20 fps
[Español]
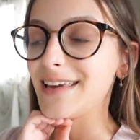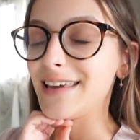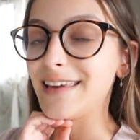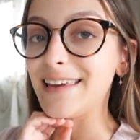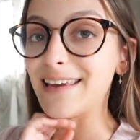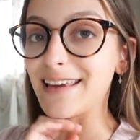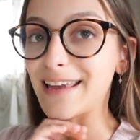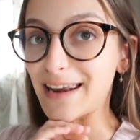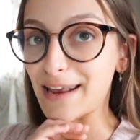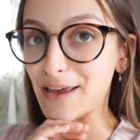
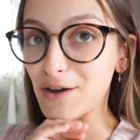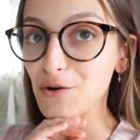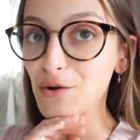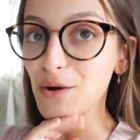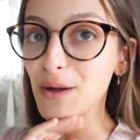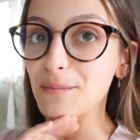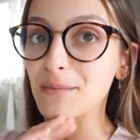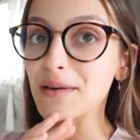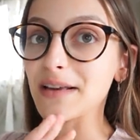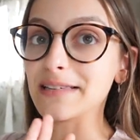Y creo
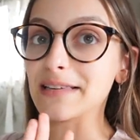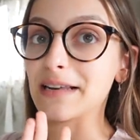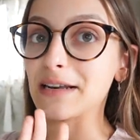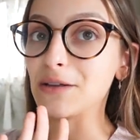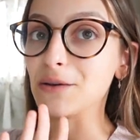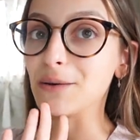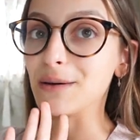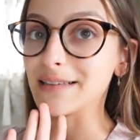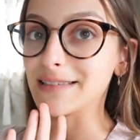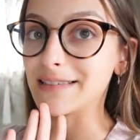que me ha
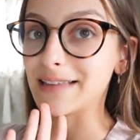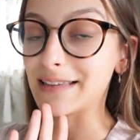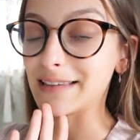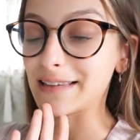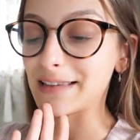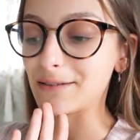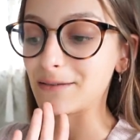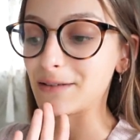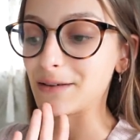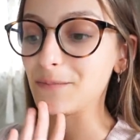salido
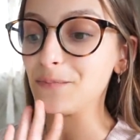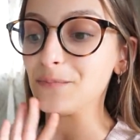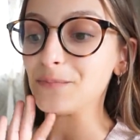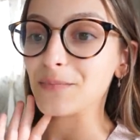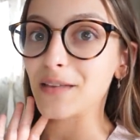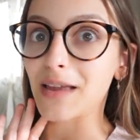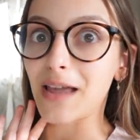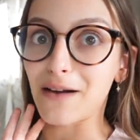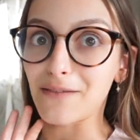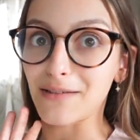bastante
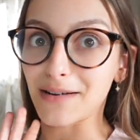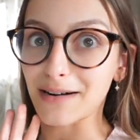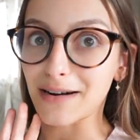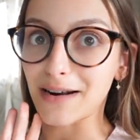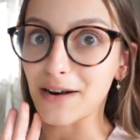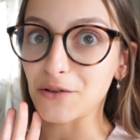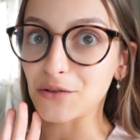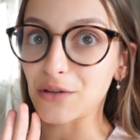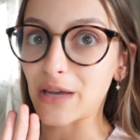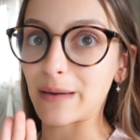bien. A ver
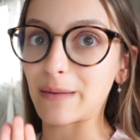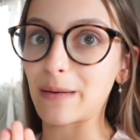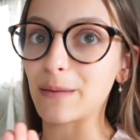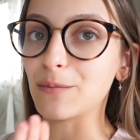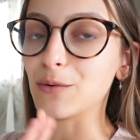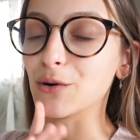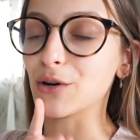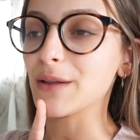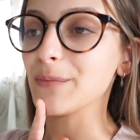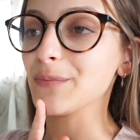la nota que me
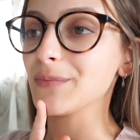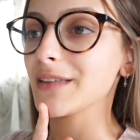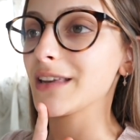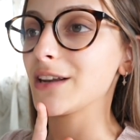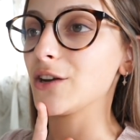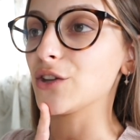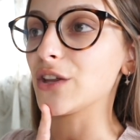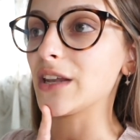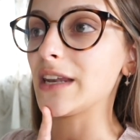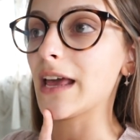ponen.
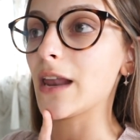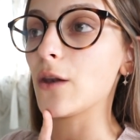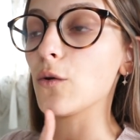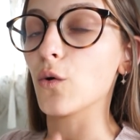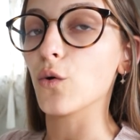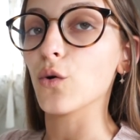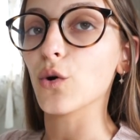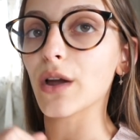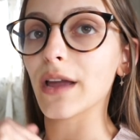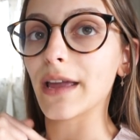Lo tenía
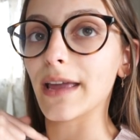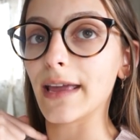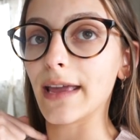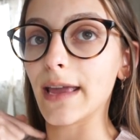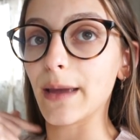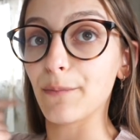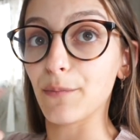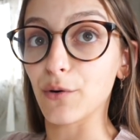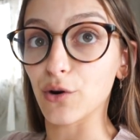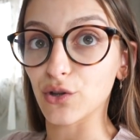luego
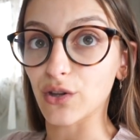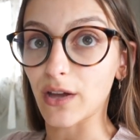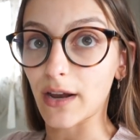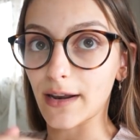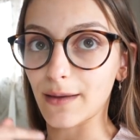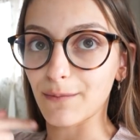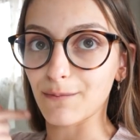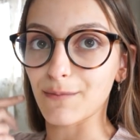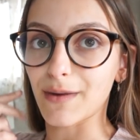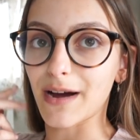que
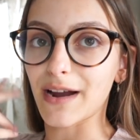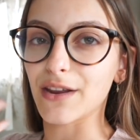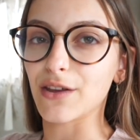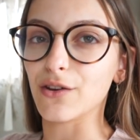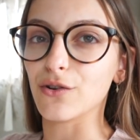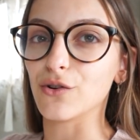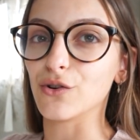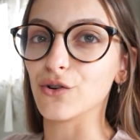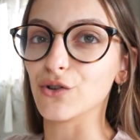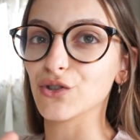exportar en
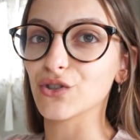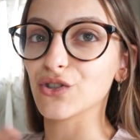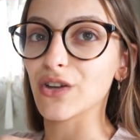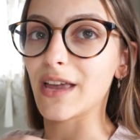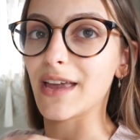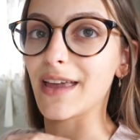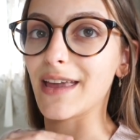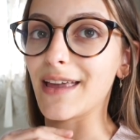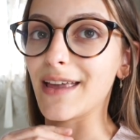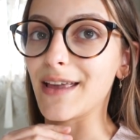varios...
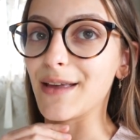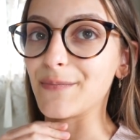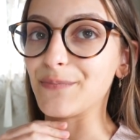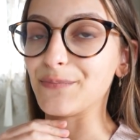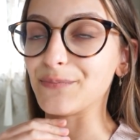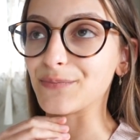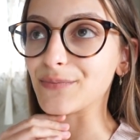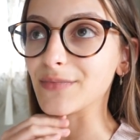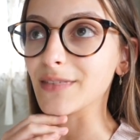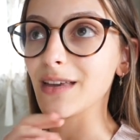
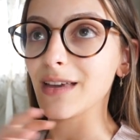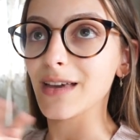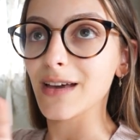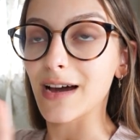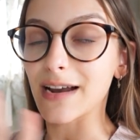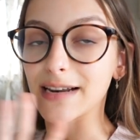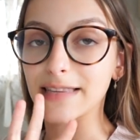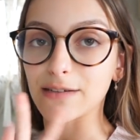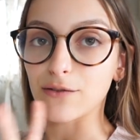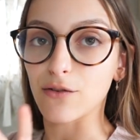Em,
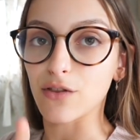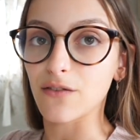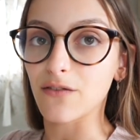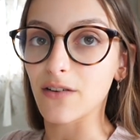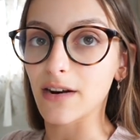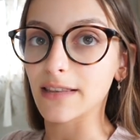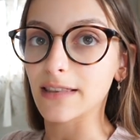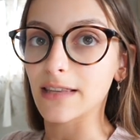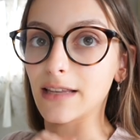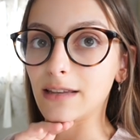archivos
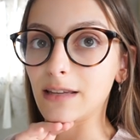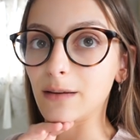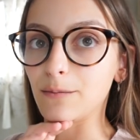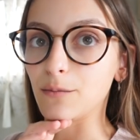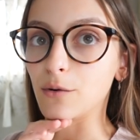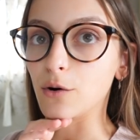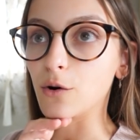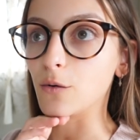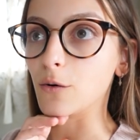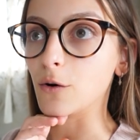diferentes
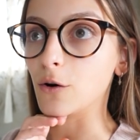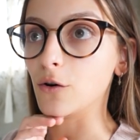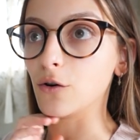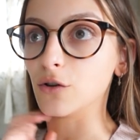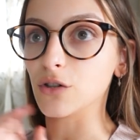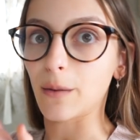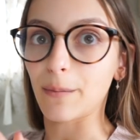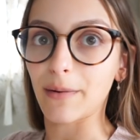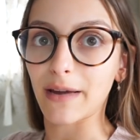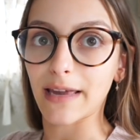tipo
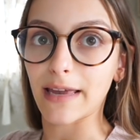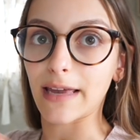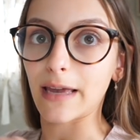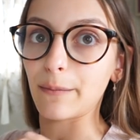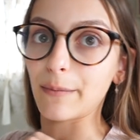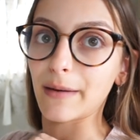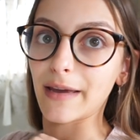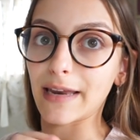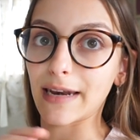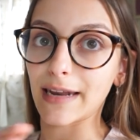
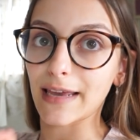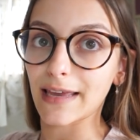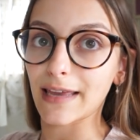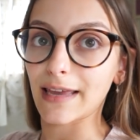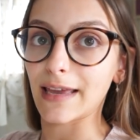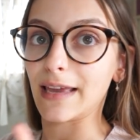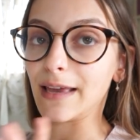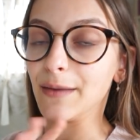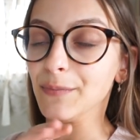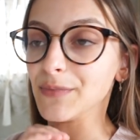JPG,
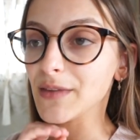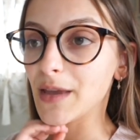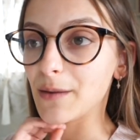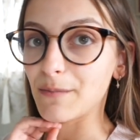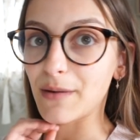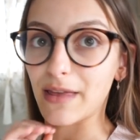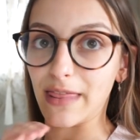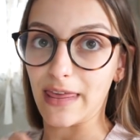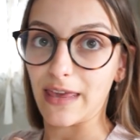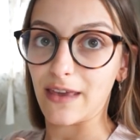PNG,
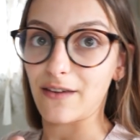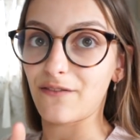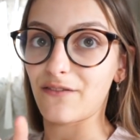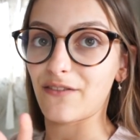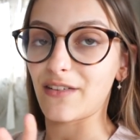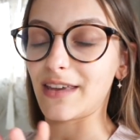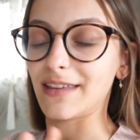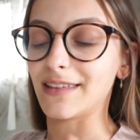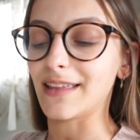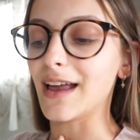
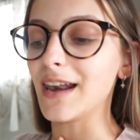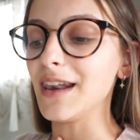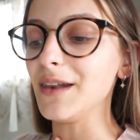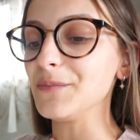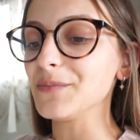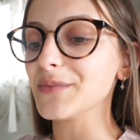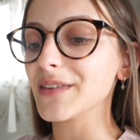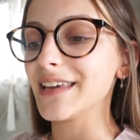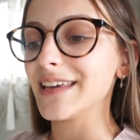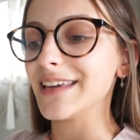PDF y tal.
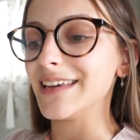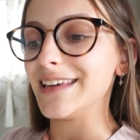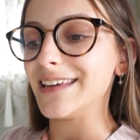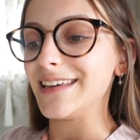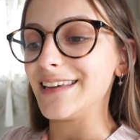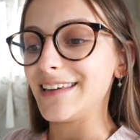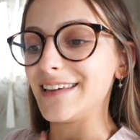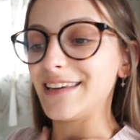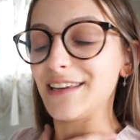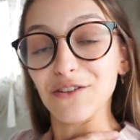
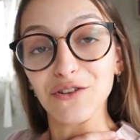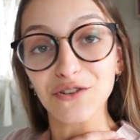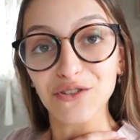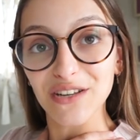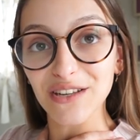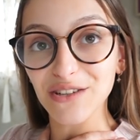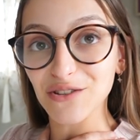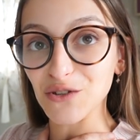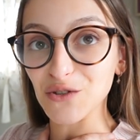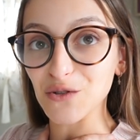Y no
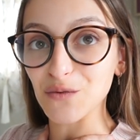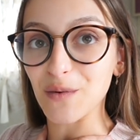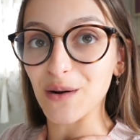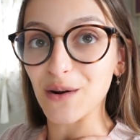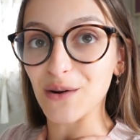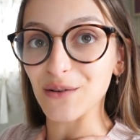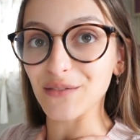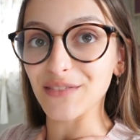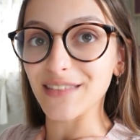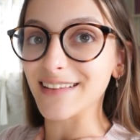sé, estoy
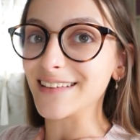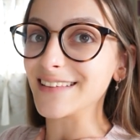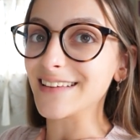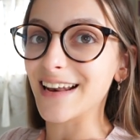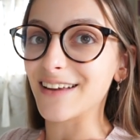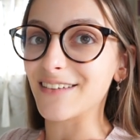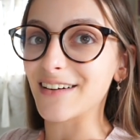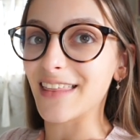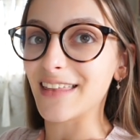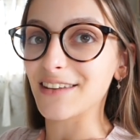súper contenta,
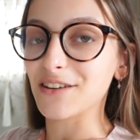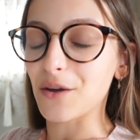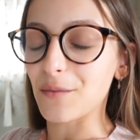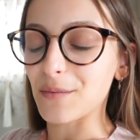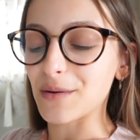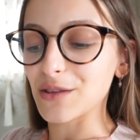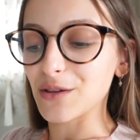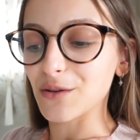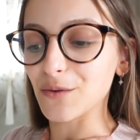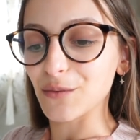la verdad estoy
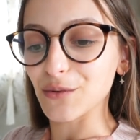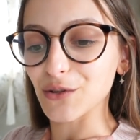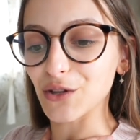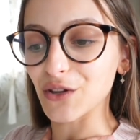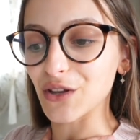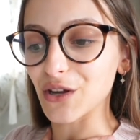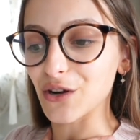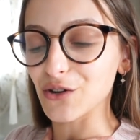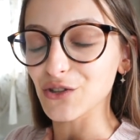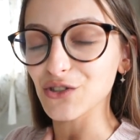aprendiendo un
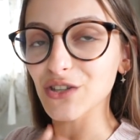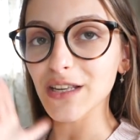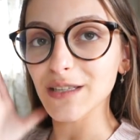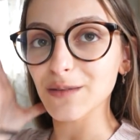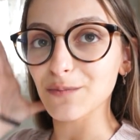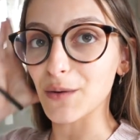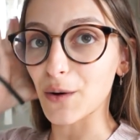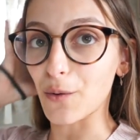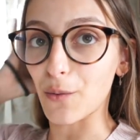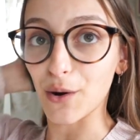montón de
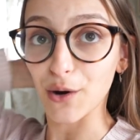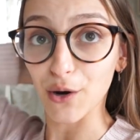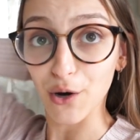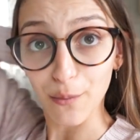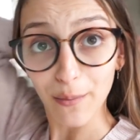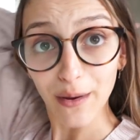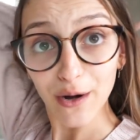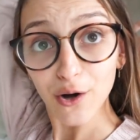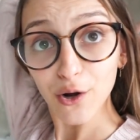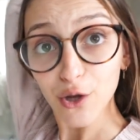cosas, pero bueno,
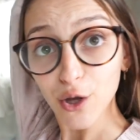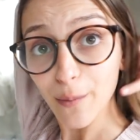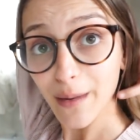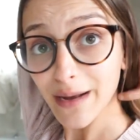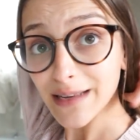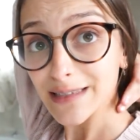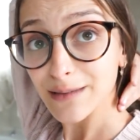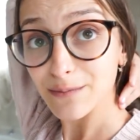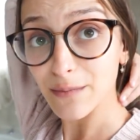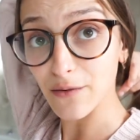no me enrollo
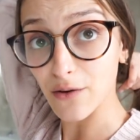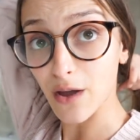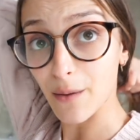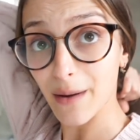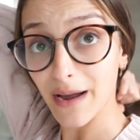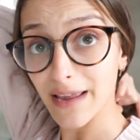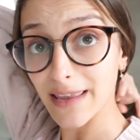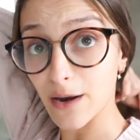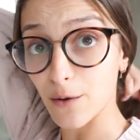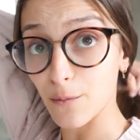más, me voy a
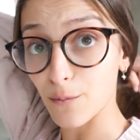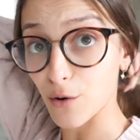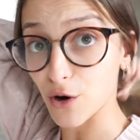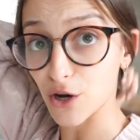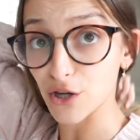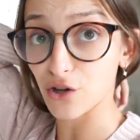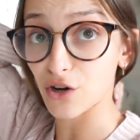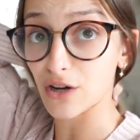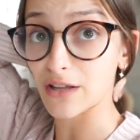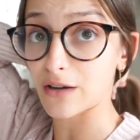maquillar un
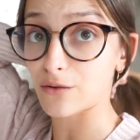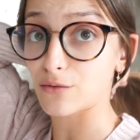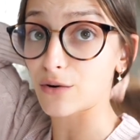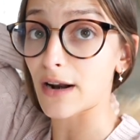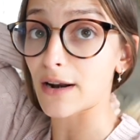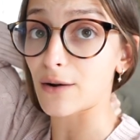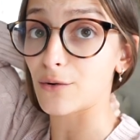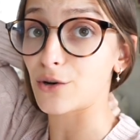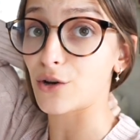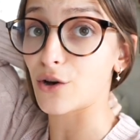poquito que tengo
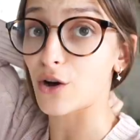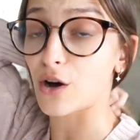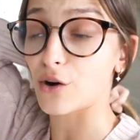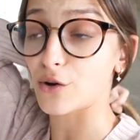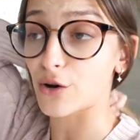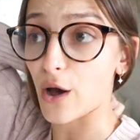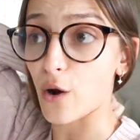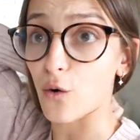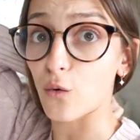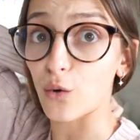una reunión
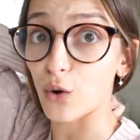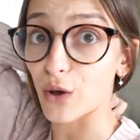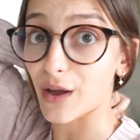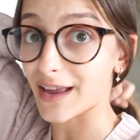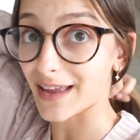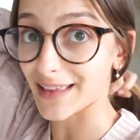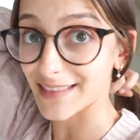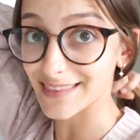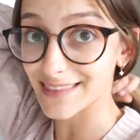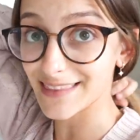ahora
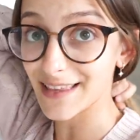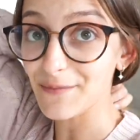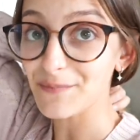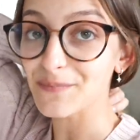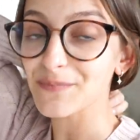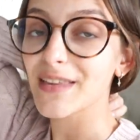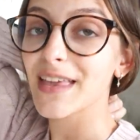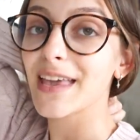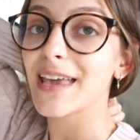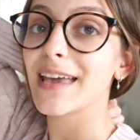urgente
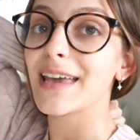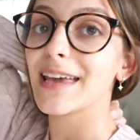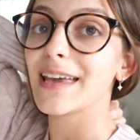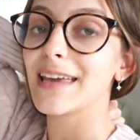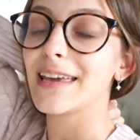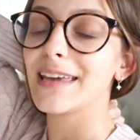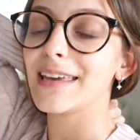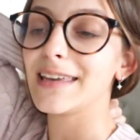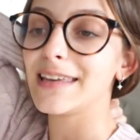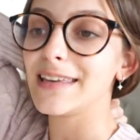
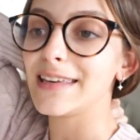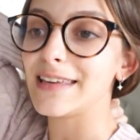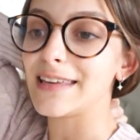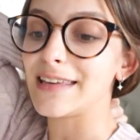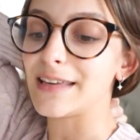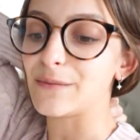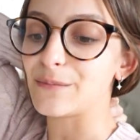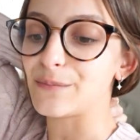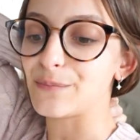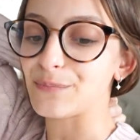
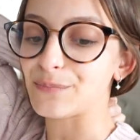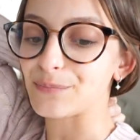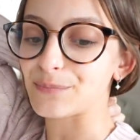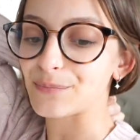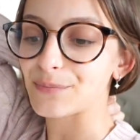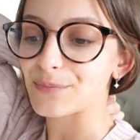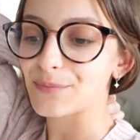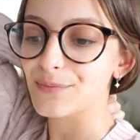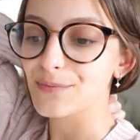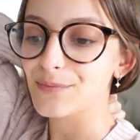y mm,